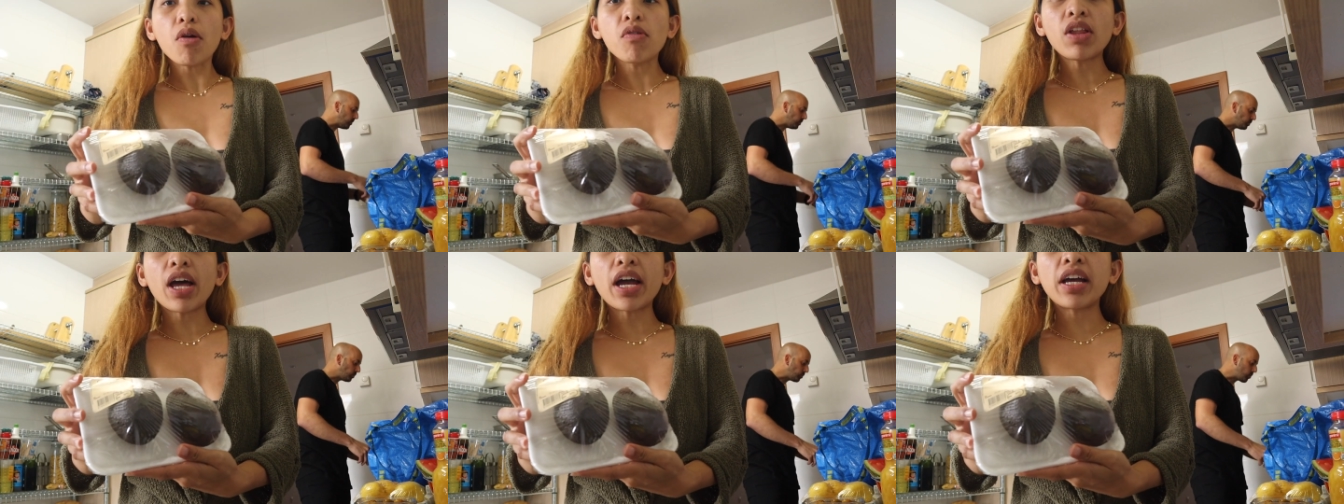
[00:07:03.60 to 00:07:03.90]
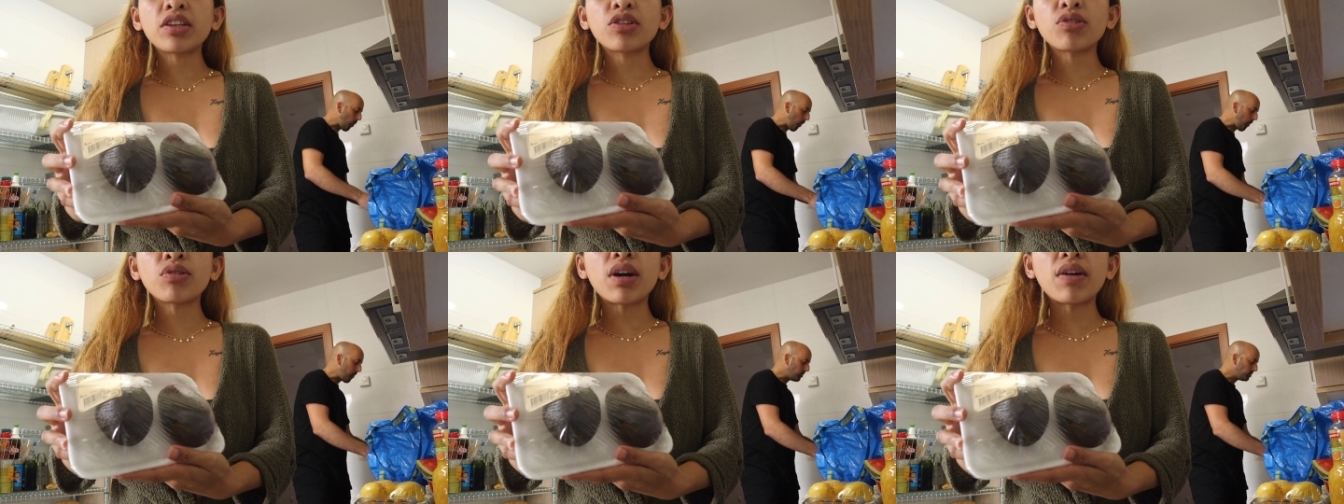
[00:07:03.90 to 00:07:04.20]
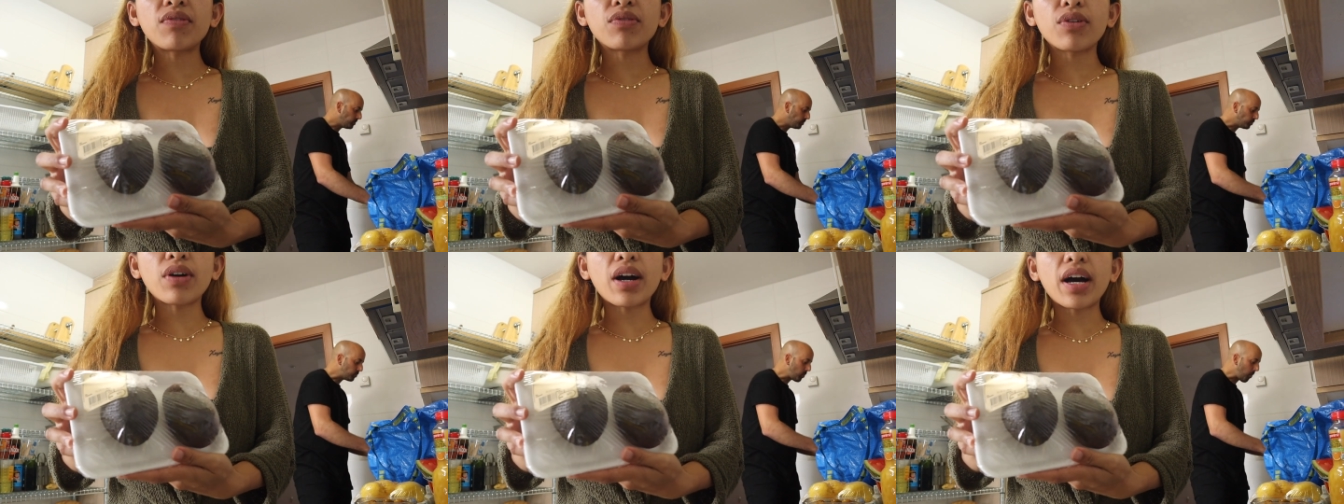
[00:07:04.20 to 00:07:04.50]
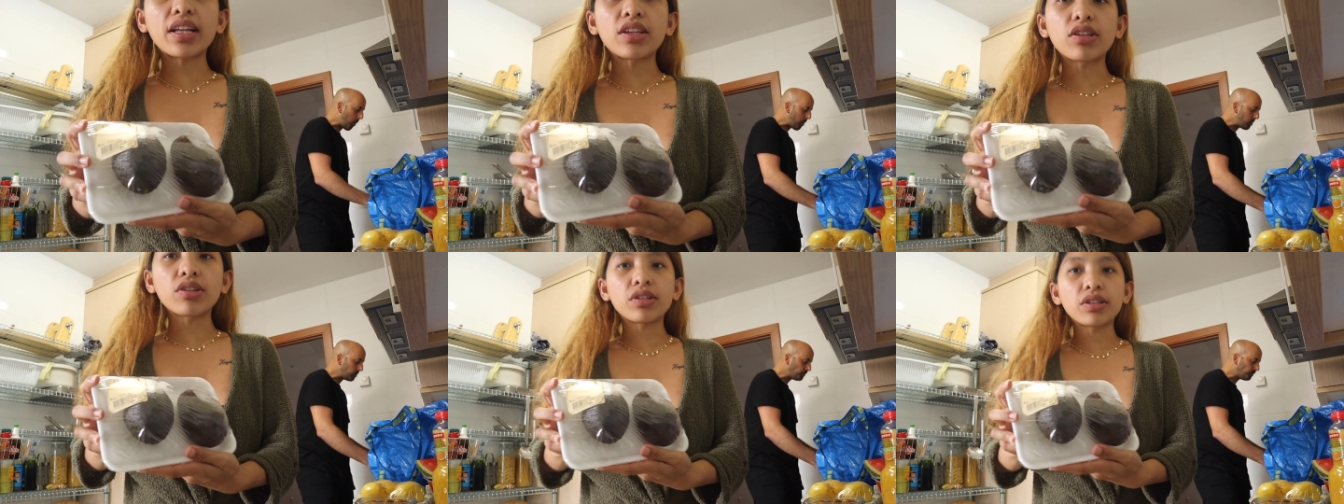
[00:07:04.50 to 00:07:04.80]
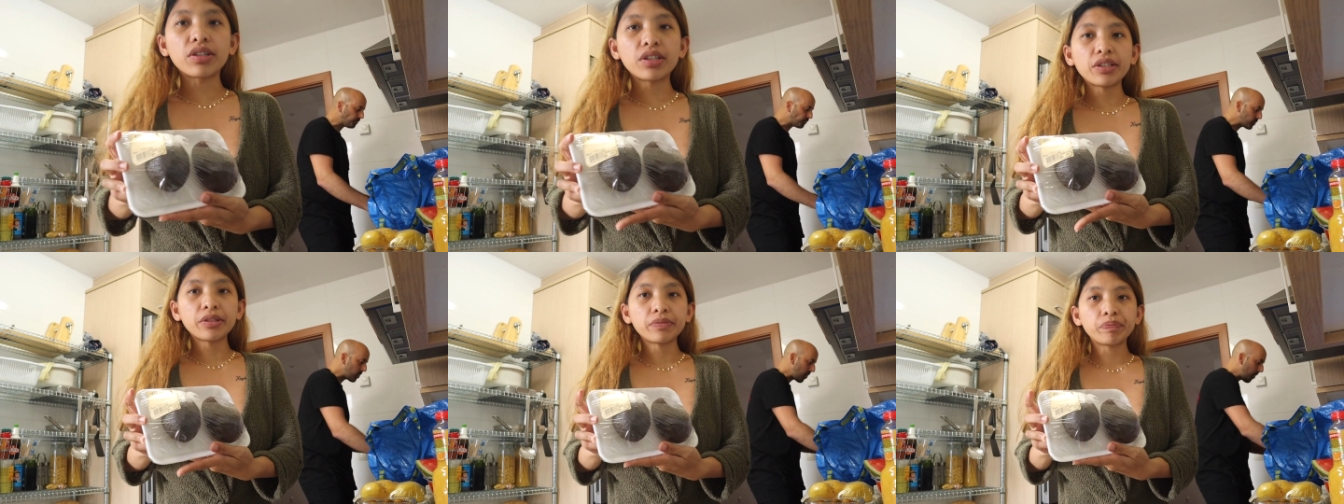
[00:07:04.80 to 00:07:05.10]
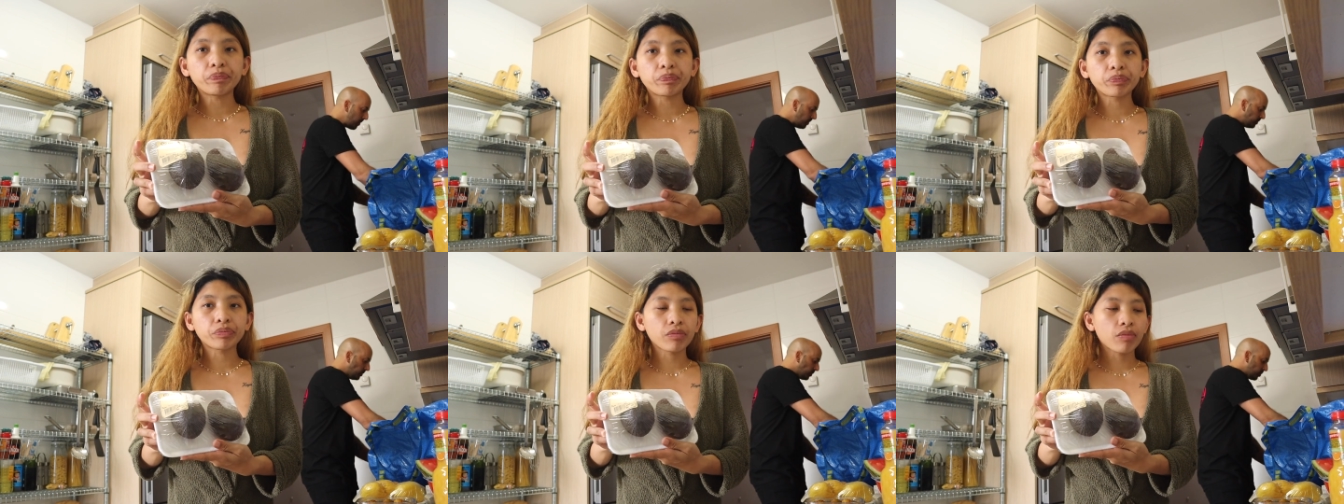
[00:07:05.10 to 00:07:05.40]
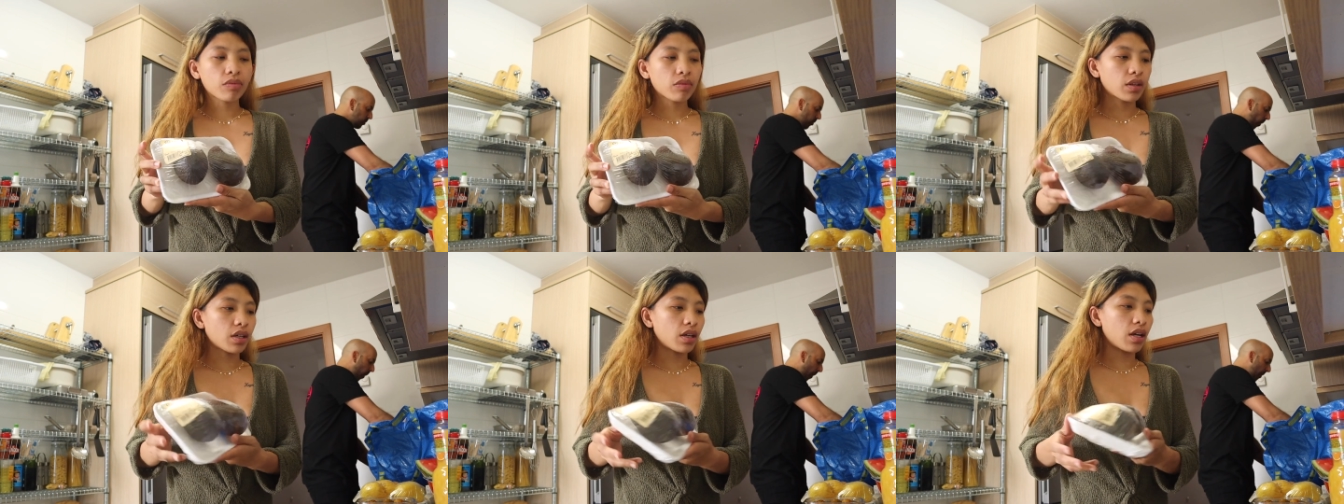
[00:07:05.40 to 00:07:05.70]
Unahin itong avocado.
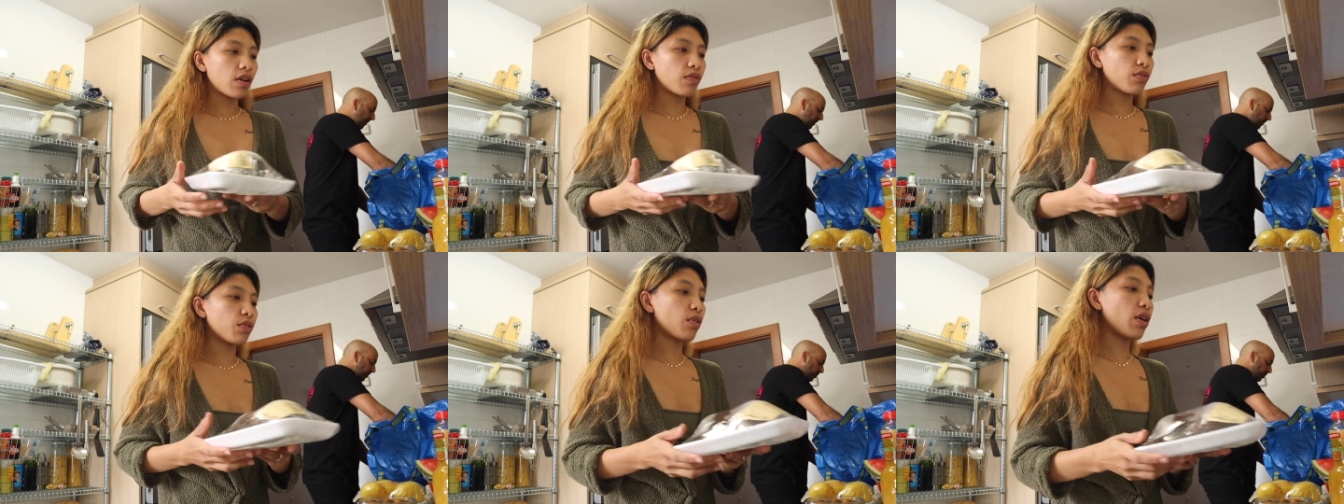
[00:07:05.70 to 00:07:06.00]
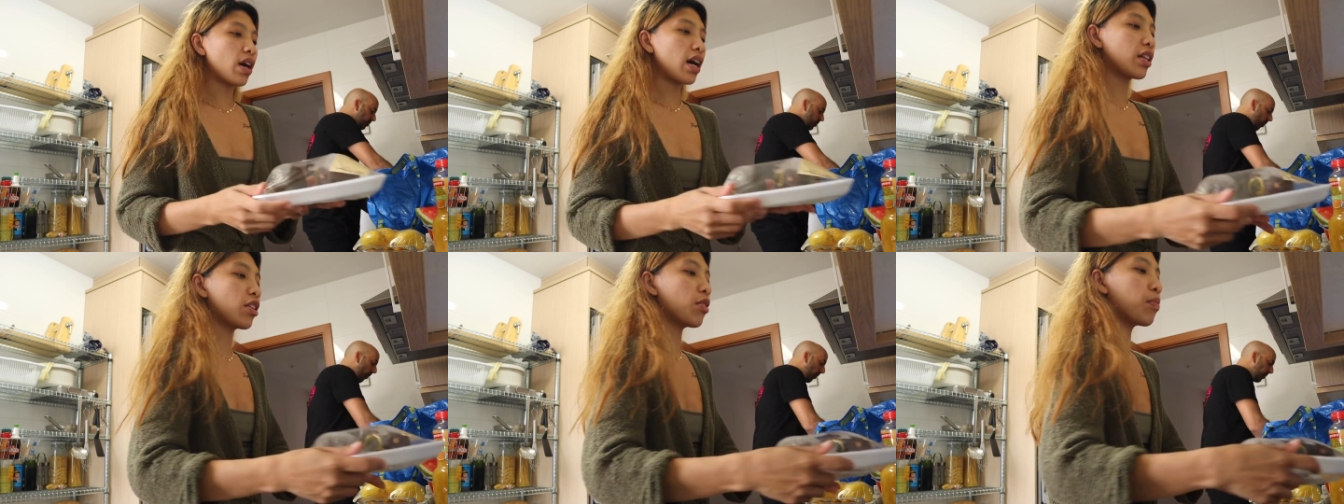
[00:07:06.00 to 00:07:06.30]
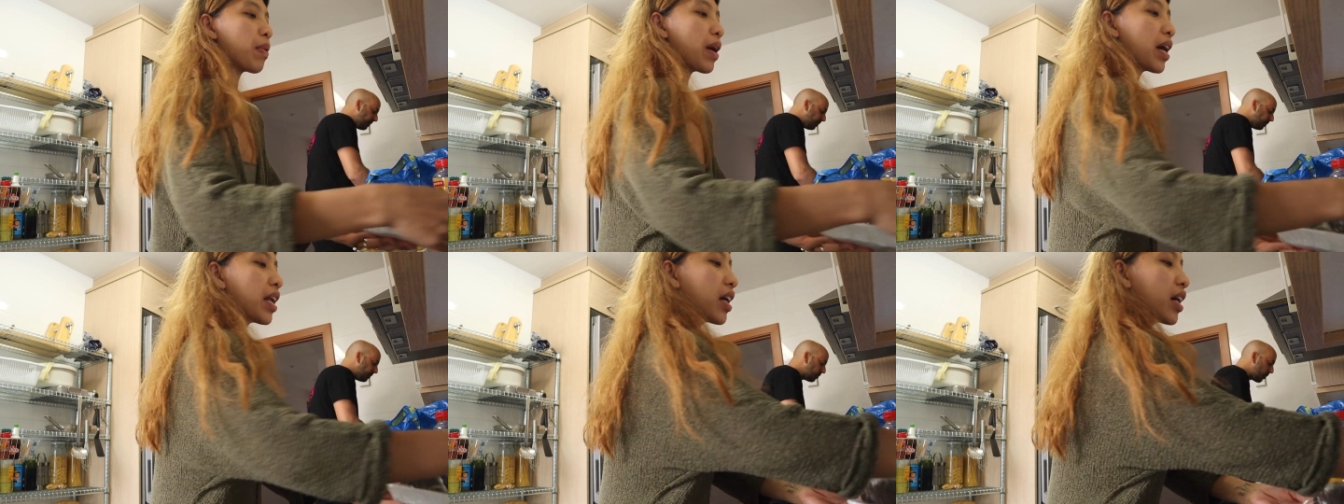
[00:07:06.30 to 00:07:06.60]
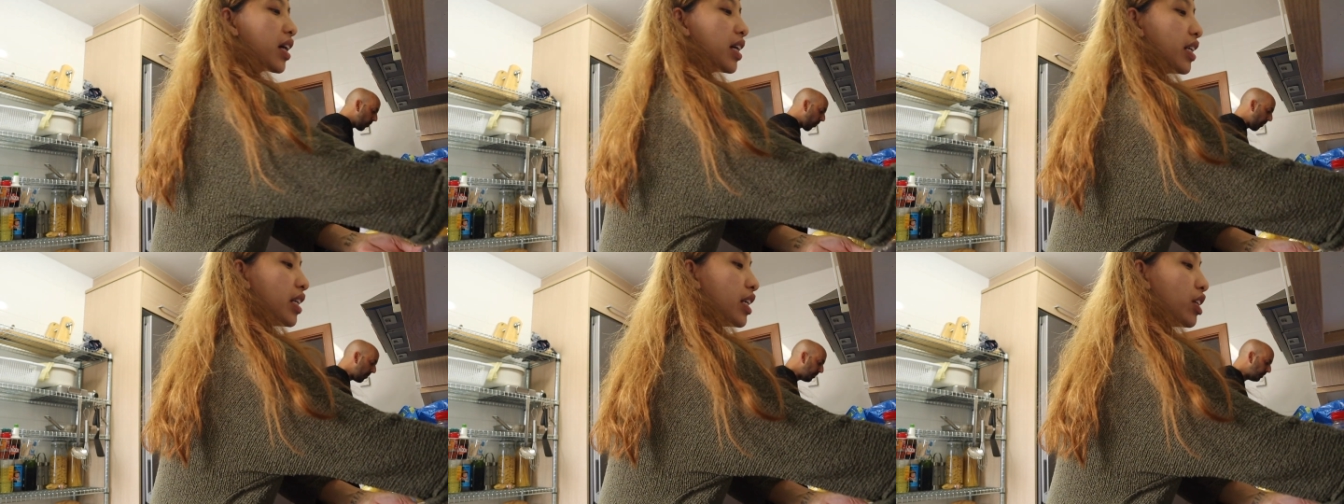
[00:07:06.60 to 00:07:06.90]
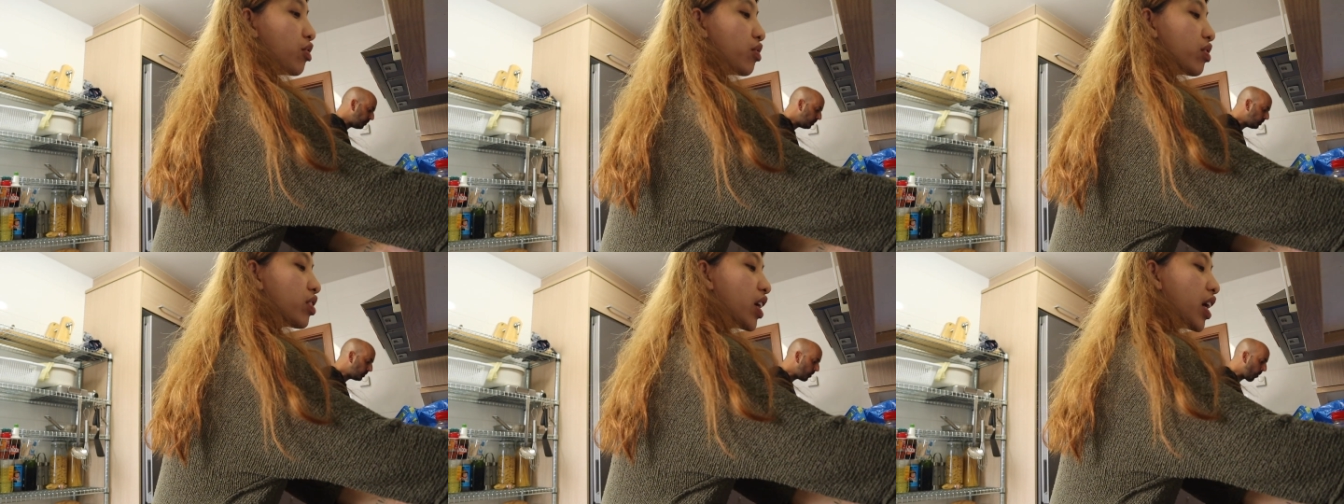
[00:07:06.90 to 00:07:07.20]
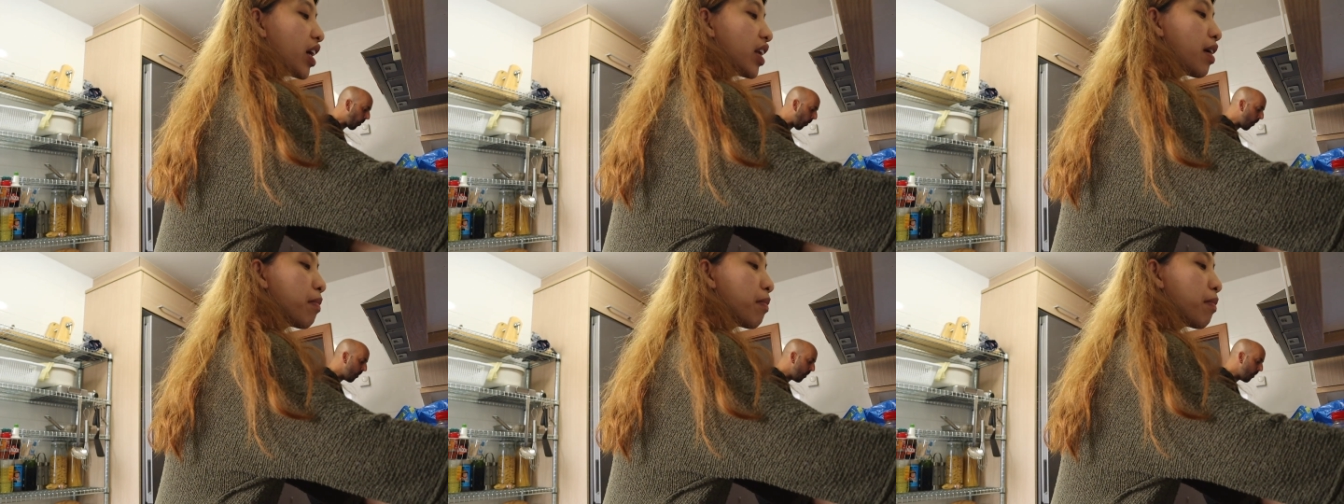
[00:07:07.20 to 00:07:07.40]
Avocado para kay Leon yan.